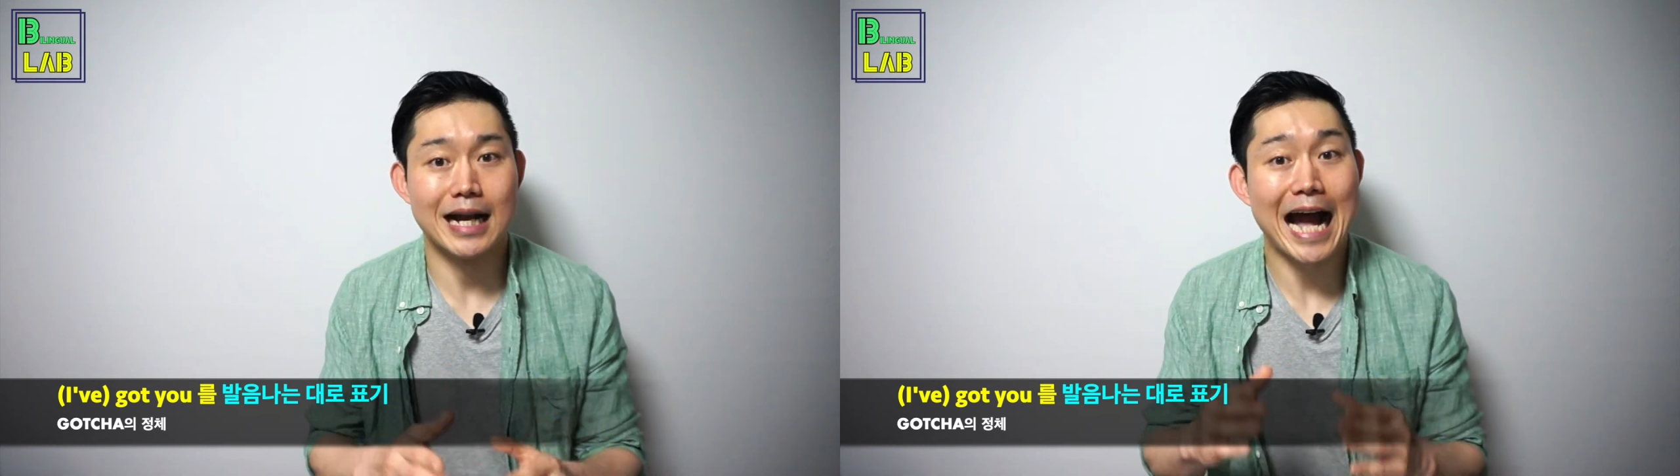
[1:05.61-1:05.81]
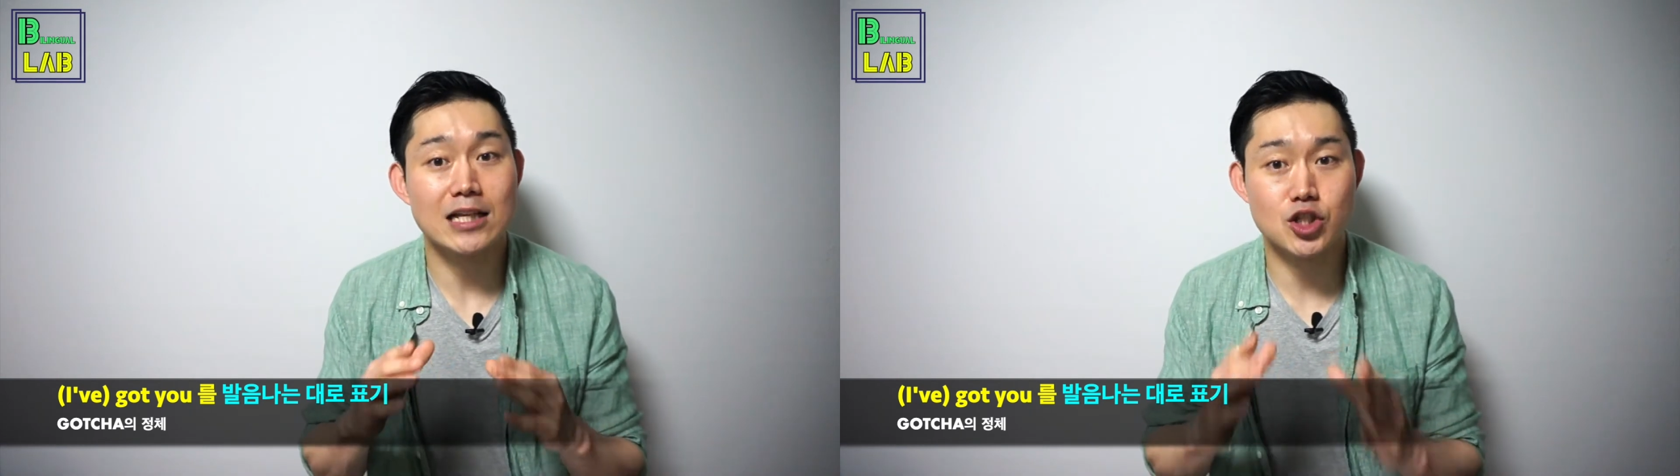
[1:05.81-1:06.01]

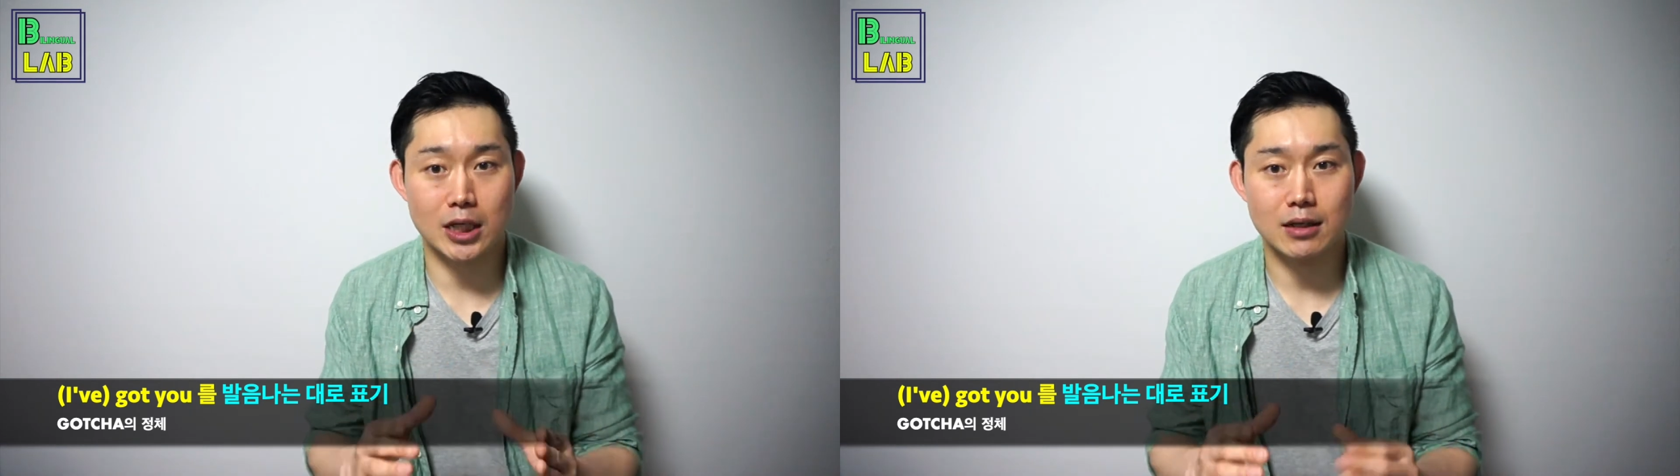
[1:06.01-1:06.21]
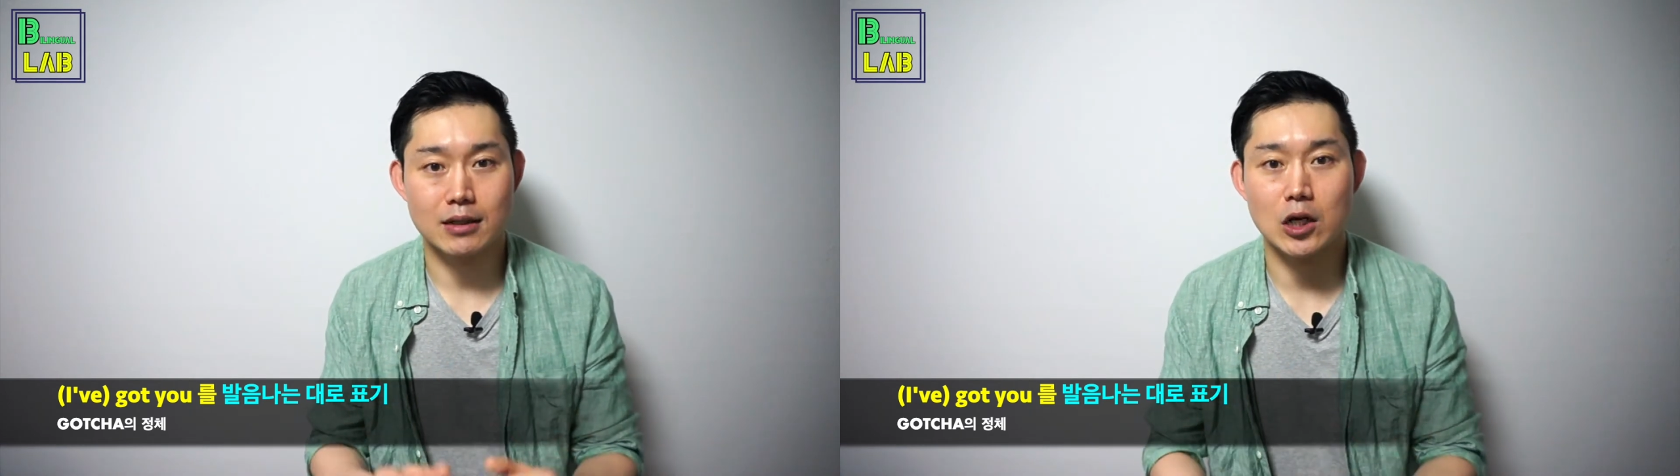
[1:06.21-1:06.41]

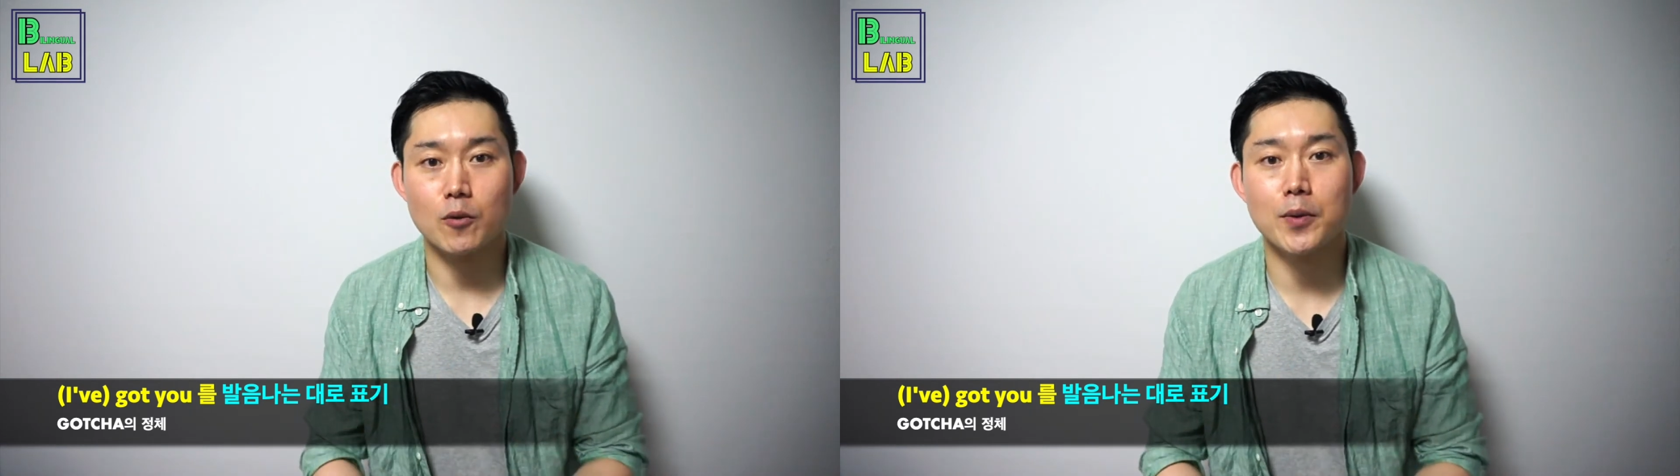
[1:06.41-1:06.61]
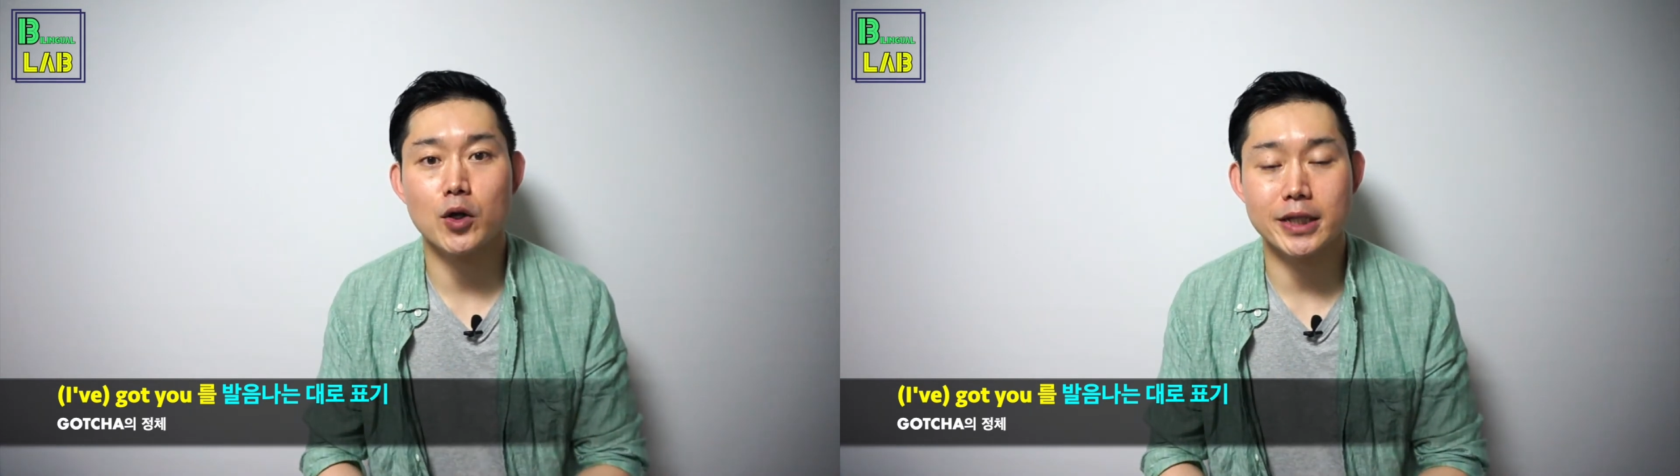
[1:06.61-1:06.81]
gotcha라고
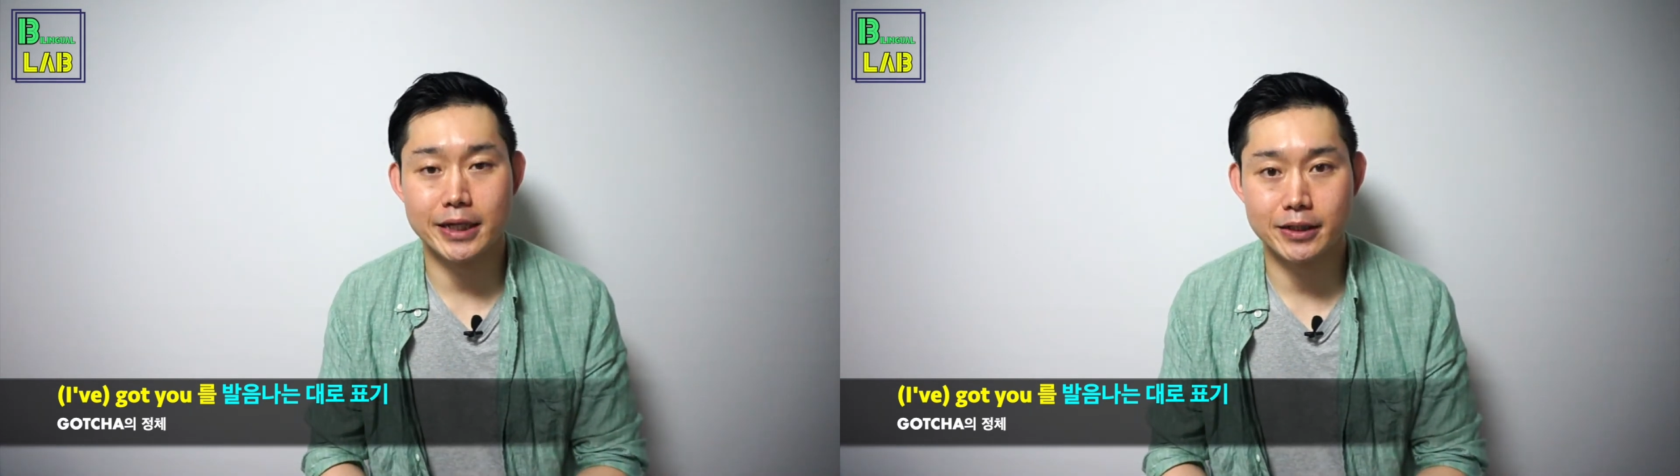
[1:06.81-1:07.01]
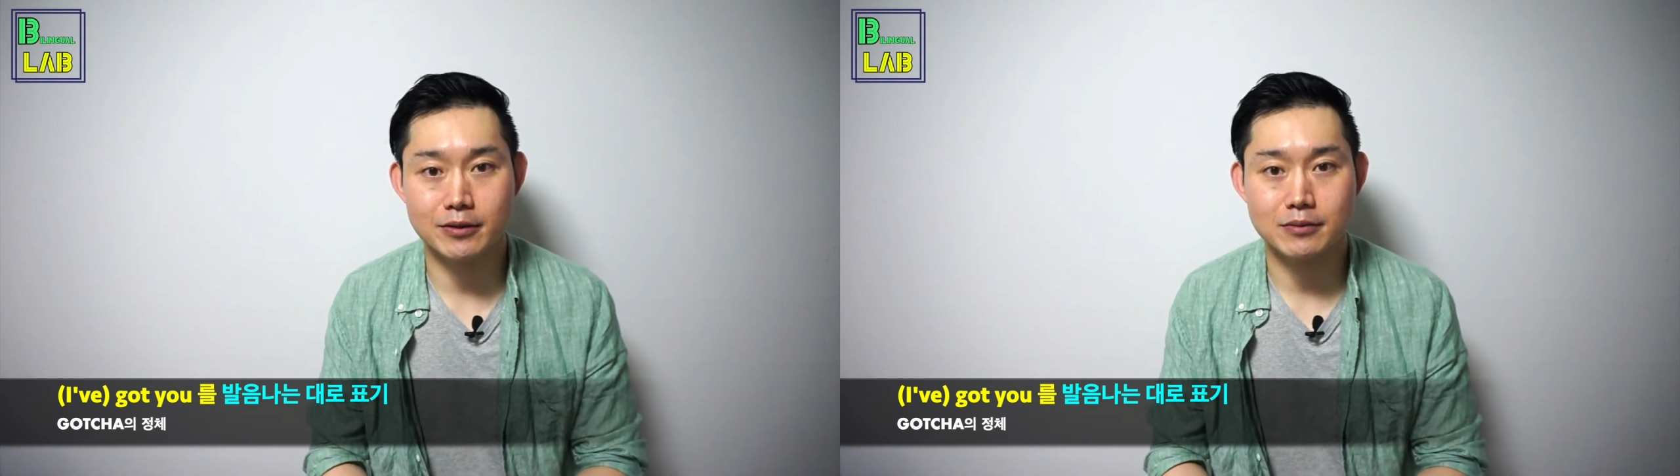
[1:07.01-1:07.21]

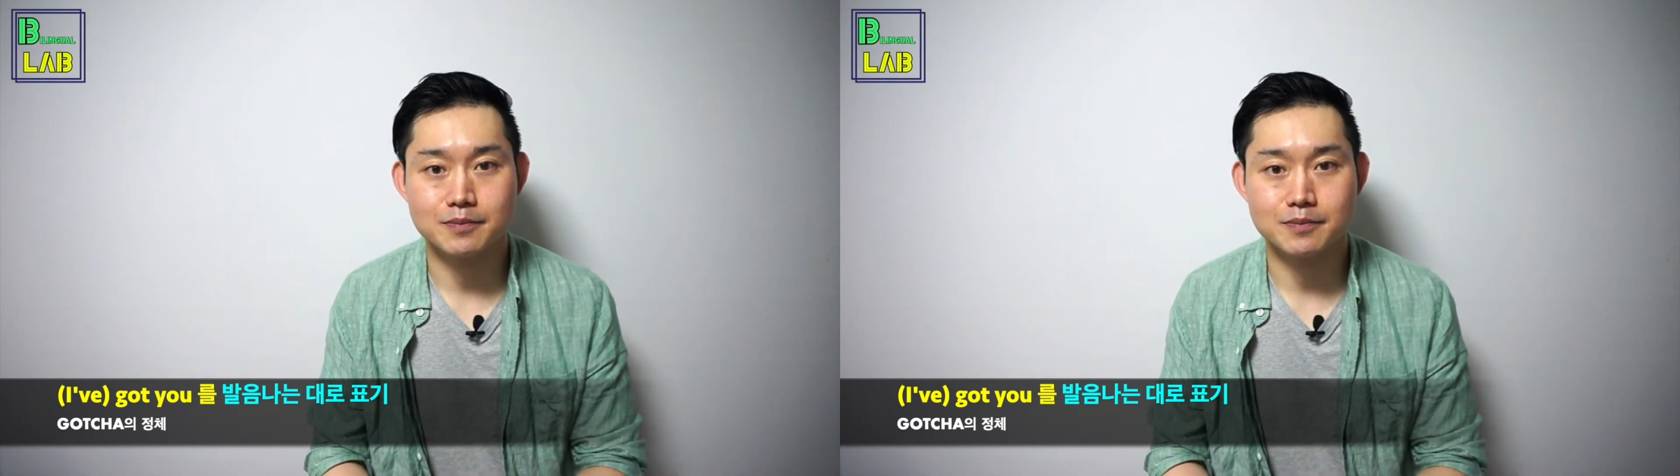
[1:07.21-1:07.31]
표기될까요?